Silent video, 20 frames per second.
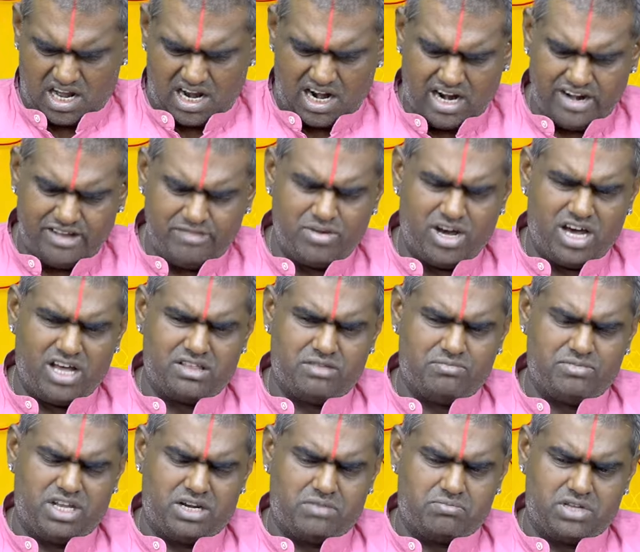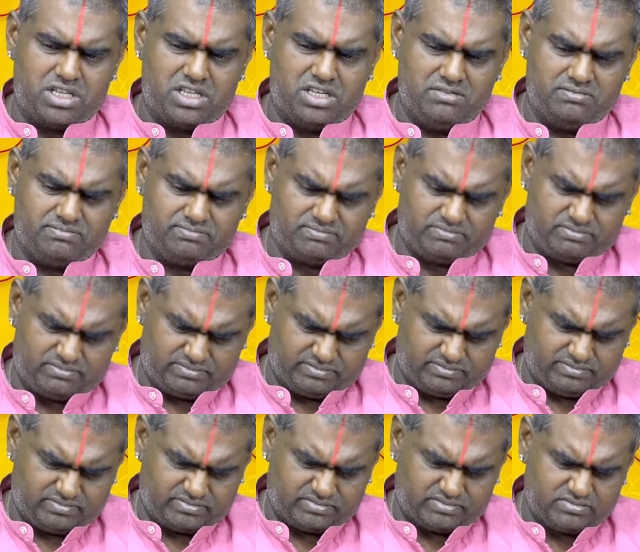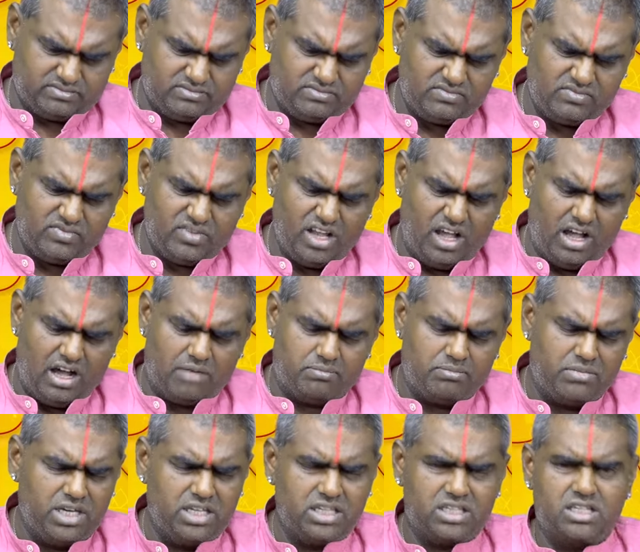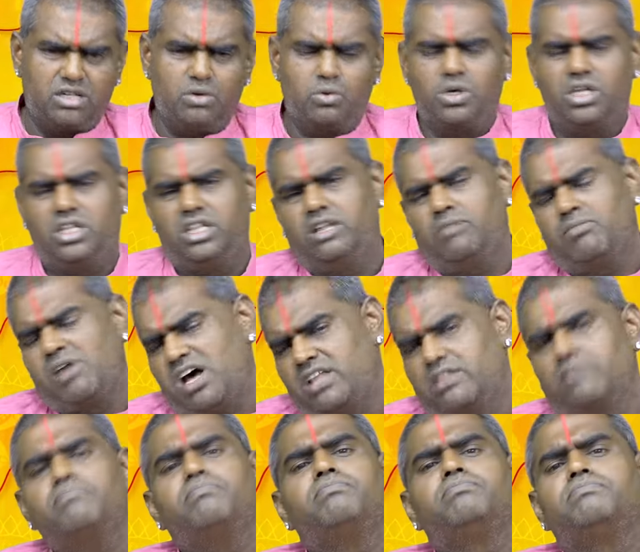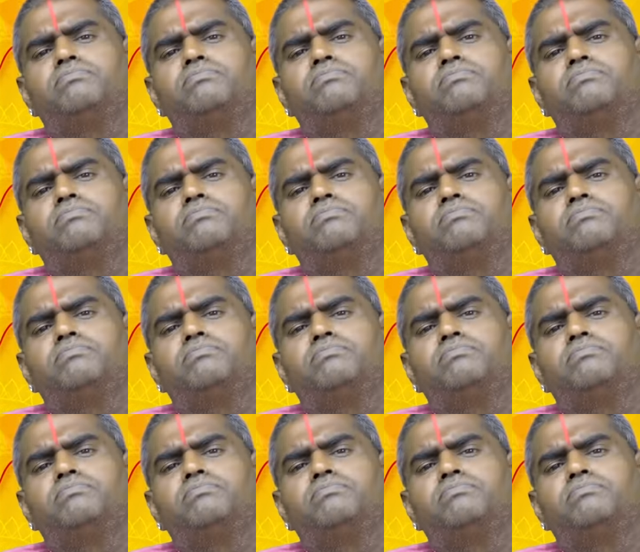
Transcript: ஆடி மாதம் என்பது அம்மனுக்கு உகந்த மாதம்